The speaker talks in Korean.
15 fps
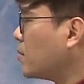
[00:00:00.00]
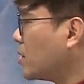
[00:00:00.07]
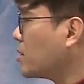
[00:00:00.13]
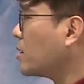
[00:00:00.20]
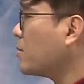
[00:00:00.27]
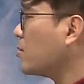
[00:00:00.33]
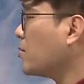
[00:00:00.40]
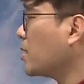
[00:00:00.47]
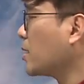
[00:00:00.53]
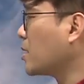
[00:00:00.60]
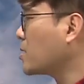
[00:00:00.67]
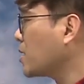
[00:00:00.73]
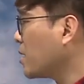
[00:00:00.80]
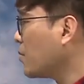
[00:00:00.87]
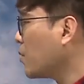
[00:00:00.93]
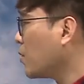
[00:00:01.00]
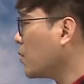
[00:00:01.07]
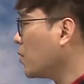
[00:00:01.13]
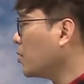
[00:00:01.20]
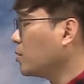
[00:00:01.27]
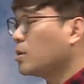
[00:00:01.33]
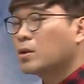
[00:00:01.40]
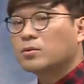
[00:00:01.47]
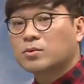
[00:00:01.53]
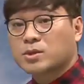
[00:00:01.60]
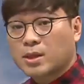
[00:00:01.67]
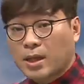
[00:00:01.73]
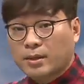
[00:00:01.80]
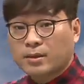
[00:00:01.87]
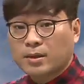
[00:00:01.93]
뭐 이, 삼 일 후에 다시 해보고, 또
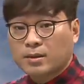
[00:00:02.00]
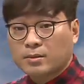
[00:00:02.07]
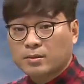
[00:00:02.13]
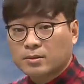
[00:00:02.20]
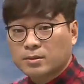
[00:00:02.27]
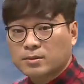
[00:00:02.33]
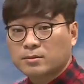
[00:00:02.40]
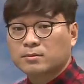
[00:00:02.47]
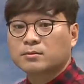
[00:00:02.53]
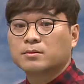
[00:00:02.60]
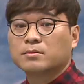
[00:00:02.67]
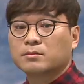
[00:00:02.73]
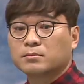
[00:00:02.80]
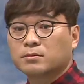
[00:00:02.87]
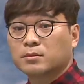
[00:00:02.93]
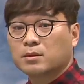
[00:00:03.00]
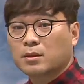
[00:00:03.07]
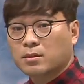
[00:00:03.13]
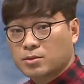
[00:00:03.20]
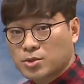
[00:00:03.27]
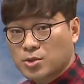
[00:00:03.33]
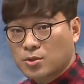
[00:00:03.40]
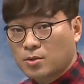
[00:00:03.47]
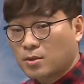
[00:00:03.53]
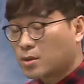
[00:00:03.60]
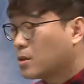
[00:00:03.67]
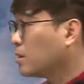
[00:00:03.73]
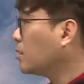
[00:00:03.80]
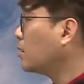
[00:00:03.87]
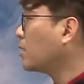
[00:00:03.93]
잘 안 되는 거는 그쵸?
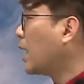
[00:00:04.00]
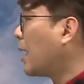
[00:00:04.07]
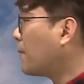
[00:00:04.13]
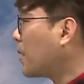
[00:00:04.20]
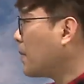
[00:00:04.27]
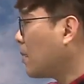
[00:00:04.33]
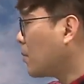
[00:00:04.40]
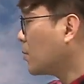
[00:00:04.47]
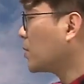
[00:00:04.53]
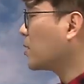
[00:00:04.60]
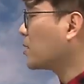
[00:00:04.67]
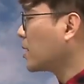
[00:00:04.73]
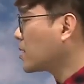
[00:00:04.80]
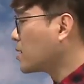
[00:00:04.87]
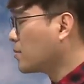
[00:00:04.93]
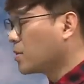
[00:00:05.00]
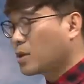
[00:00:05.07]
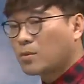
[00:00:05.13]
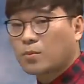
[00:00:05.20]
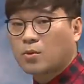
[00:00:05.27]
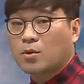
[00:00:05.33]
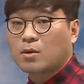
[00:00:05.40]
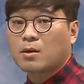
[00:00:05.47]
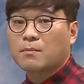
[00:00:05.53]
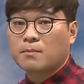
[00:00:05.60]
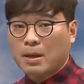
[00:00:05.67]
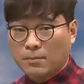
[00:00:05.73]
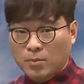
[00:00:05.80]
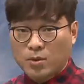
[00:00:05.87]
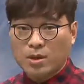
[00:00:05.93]
어, 앞에 방법대로 다시 한번 해보고
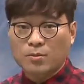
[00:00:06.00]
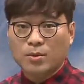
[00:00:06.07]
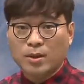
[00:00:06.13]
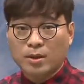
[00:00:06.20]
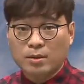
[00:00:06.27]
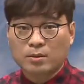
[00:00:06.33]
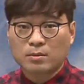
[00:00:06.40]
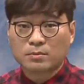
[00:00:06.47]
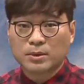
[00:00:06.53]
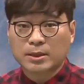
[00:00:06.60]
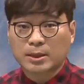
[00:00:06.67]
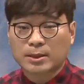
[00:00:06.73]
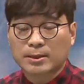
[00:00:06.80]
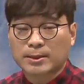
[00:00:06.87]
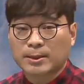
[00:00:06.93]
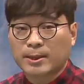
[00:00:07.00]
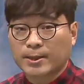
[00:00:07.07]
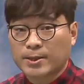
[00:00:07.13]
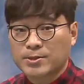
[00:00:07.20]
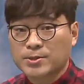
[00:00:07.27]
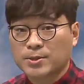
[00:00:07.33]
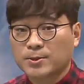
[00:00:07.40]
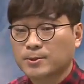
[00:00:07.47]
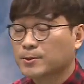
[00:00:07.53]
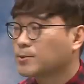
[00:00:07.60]
반복해보라는 겁니다. 알겠죠?